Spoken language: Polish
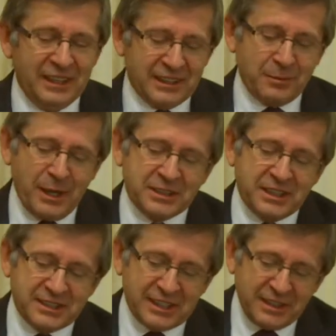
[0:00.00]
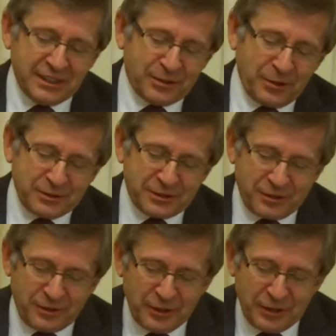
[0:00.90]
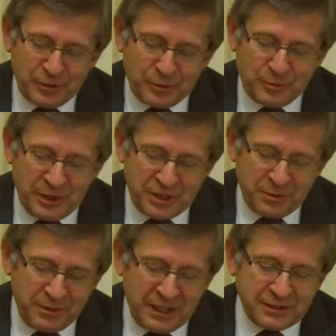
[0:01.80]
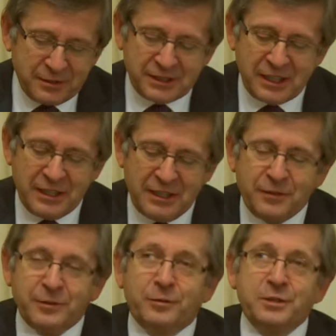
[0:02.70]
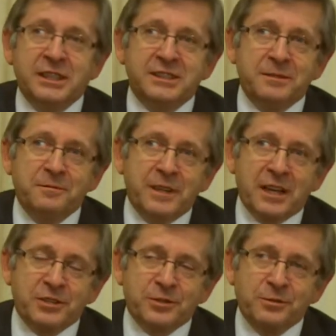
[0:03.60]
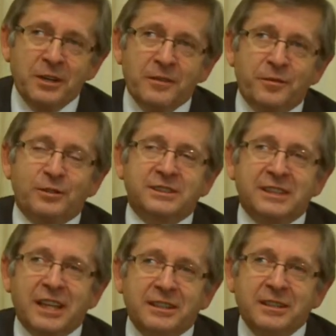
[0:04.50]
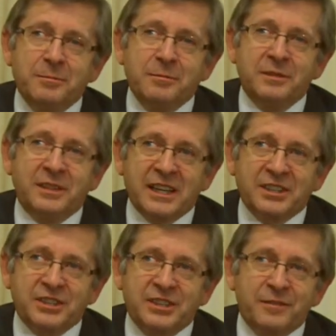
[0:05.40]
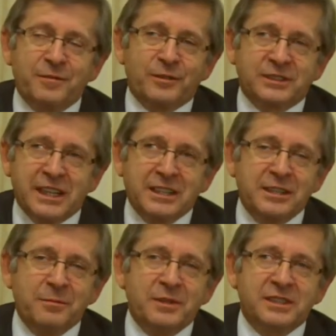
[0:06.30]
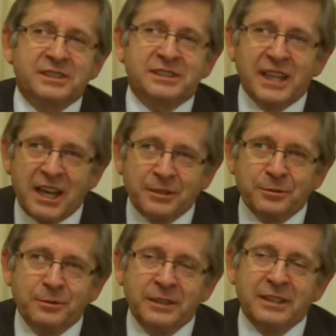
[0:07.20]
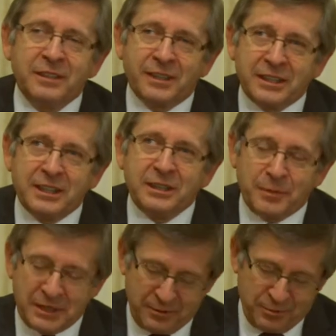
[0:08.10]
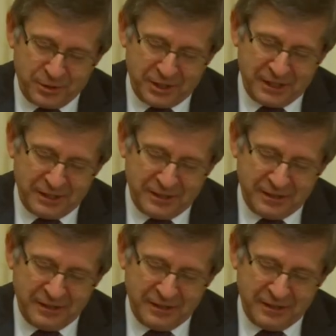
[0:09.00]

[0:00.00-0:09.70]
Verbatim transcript: Najbardziej cenię to, co umieścił Jezus w dwudziestym wierszu, w ostatnim tekście, w ostatnim zdaniu Ewangelii Mateusza.